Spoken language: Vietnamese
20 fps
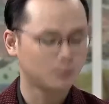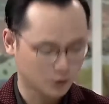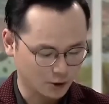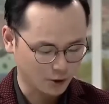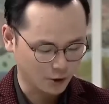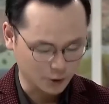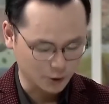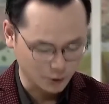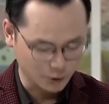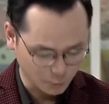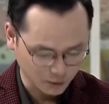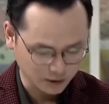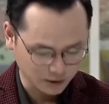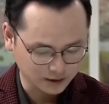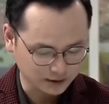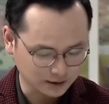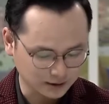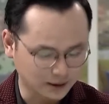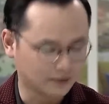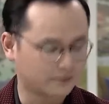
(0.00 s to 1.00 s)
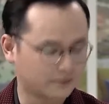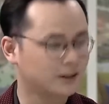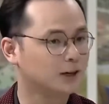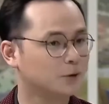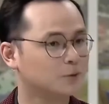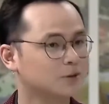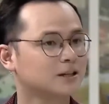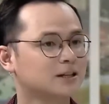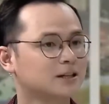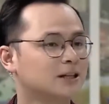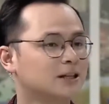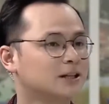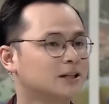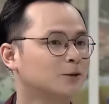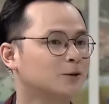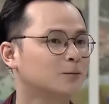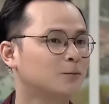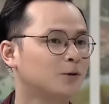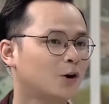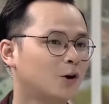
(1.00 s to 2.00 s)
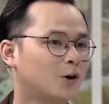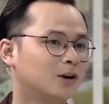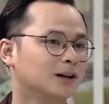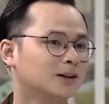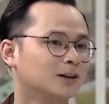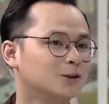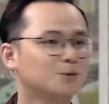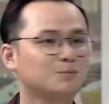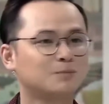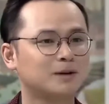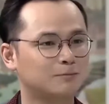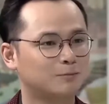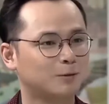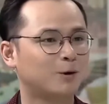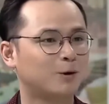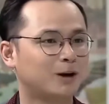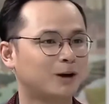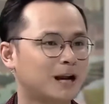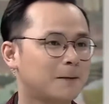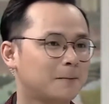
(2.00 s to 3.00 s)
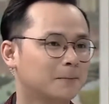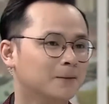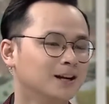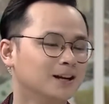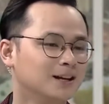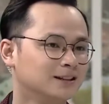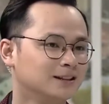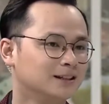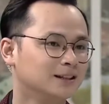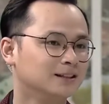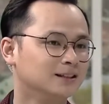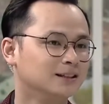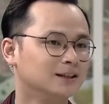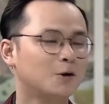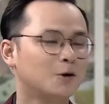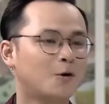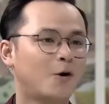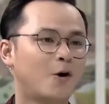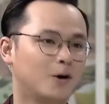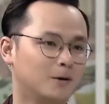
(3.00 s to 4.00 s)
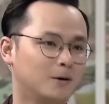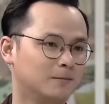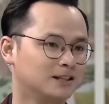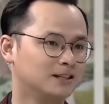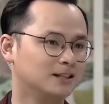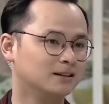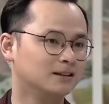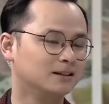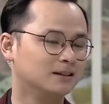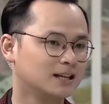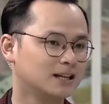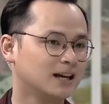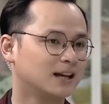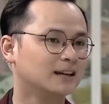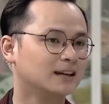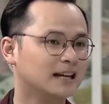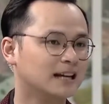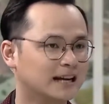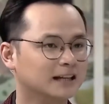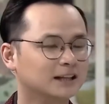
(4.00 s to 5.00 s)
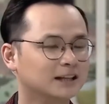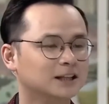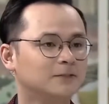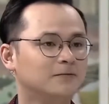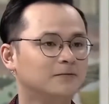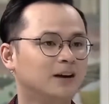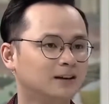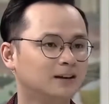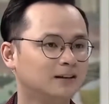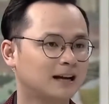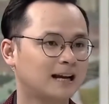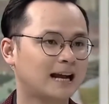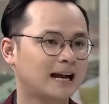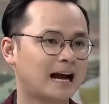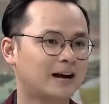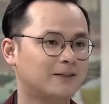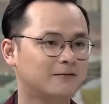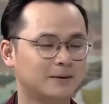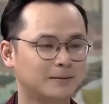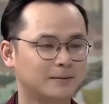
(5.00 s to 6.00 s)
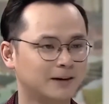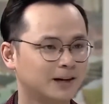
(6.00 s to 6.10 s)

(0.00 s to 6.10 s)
có một câu hỏi luôn ở phần đầu chương trình tôi muốn hỏi là trung bình mỗi một năm thì những câu hỏi mà chị được nhận đề nghị tư vấn từ khách hàng